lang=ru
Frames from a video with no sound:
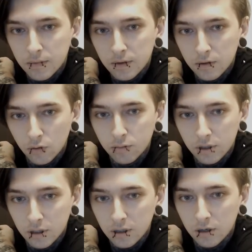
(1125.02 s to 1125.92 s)
Ну, у
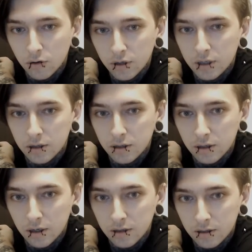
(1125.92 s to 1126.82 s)
меня охуенно на
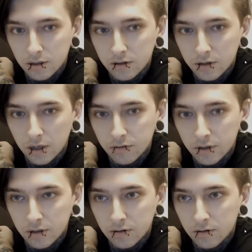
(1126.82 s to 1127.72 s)
это есть
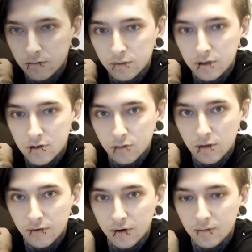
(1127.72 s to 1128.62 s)
ответ, потому что у меня
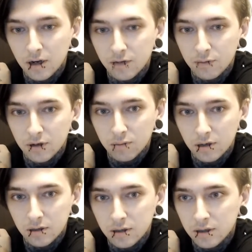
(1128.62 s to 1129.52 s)
фамилия в
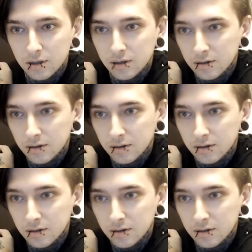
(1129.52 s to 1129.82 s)
паспорте такая.